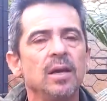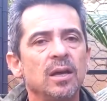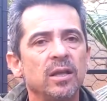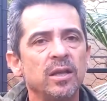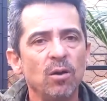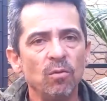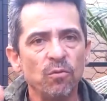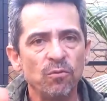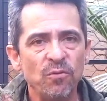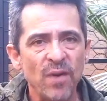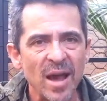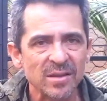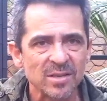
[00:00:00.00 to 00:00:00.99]
Então,
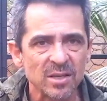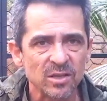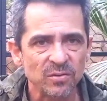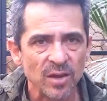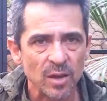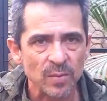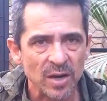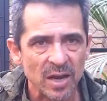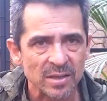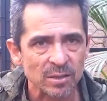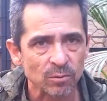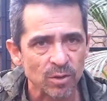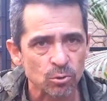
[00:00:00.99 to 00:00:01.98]
faça a
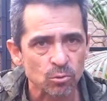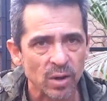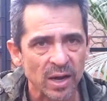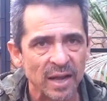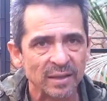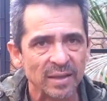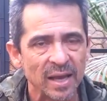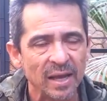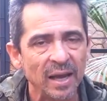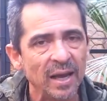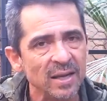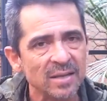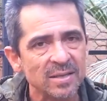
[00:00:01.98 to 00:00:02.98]
desverminação da sua cadela
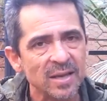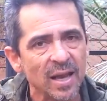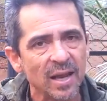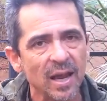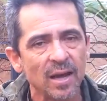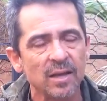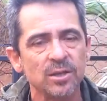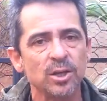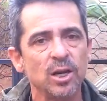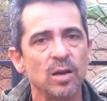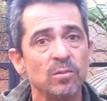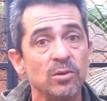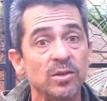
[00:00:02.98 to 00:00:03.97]
antes dela,
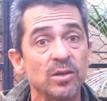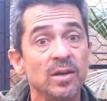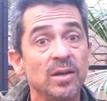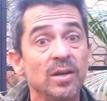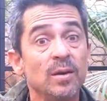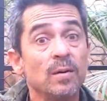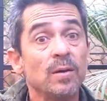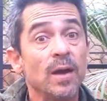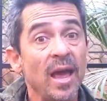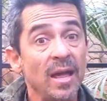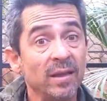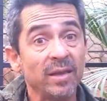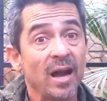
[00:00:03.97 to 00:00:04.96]
digamos,
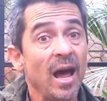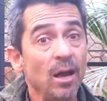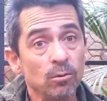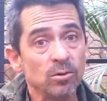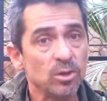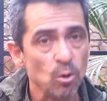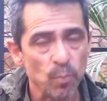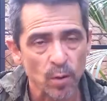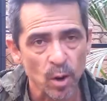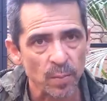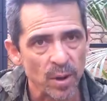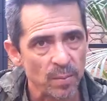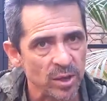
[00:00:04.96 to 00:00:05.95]
entrar no cio
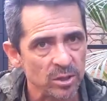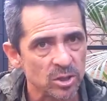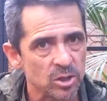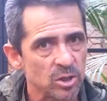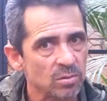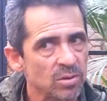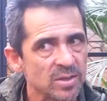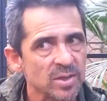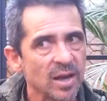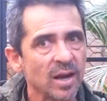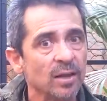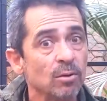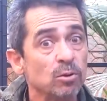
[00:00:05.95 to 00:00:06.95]
propriamente dito, assim que
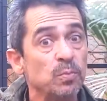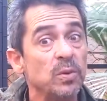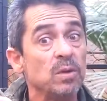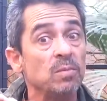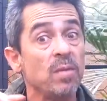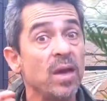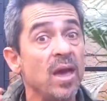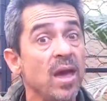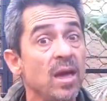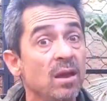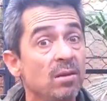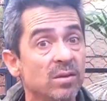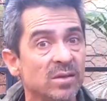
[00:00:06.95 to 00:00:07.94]
ela der os
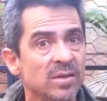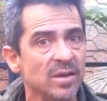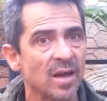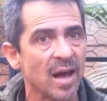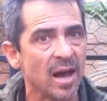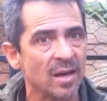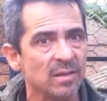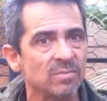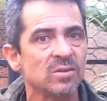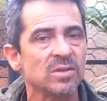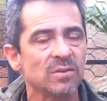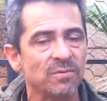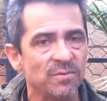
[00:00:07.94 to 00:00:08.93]
primeiros sinais,
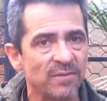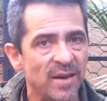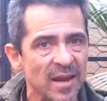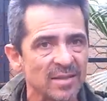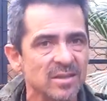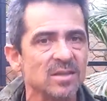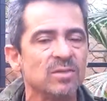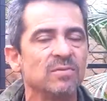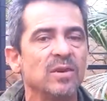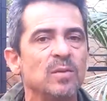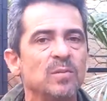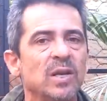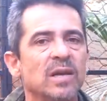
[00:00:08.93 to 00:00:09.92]
você faça a
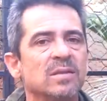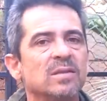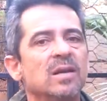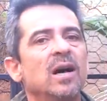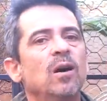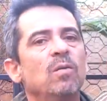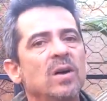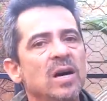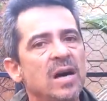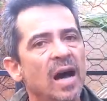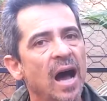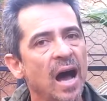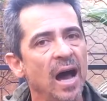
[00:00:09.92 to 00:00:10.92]
desverminação.
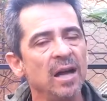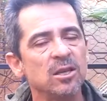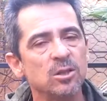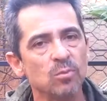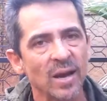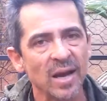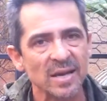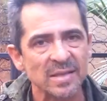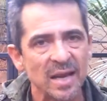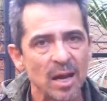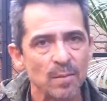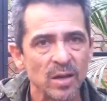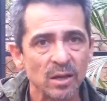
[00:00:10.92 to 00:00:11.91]
Antes do
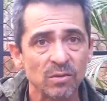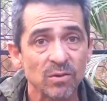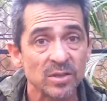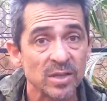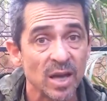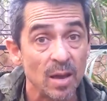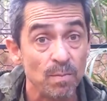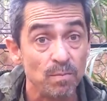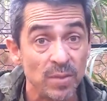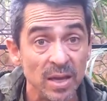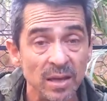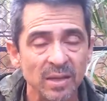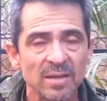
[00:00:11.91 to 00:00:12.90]
acasalamento, você
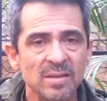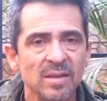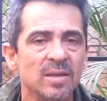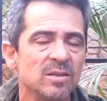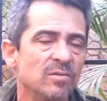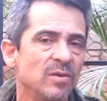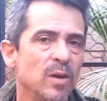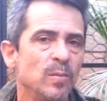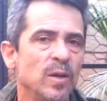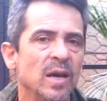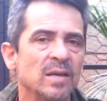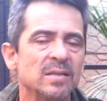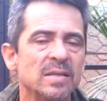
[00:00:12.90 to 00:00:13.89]
repita essa
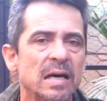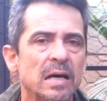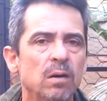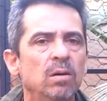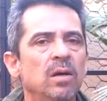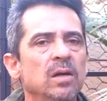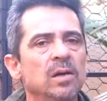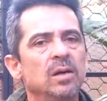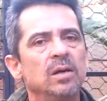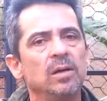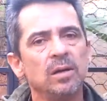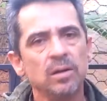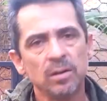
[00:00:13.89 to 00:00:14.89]
desverminação.
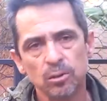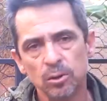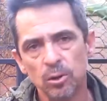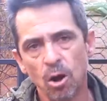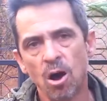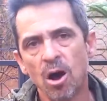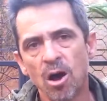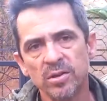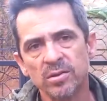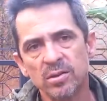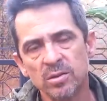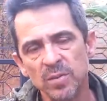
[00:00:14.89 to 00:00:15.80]
Doses,